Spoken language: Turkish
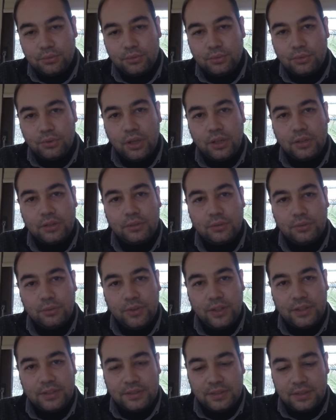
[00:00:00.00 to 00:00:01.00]
şu an
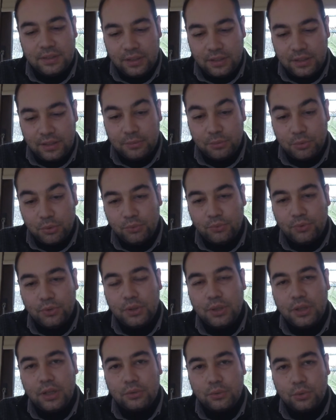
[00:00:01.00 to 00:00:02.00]
üniversitede akademik ünvan
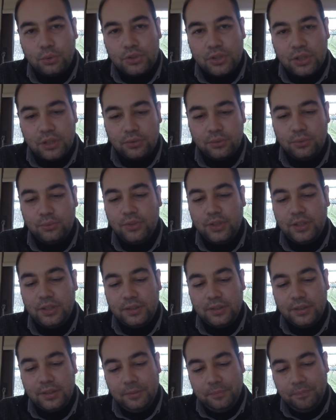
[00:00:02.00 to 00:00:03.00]
olarak doçent
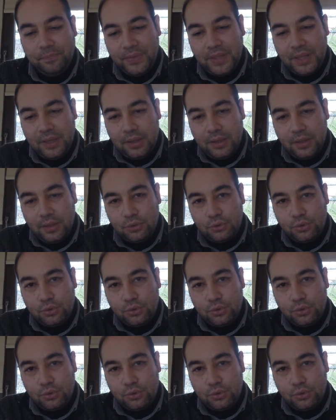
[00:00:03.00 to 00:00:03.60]
ünvanındayım. Ee,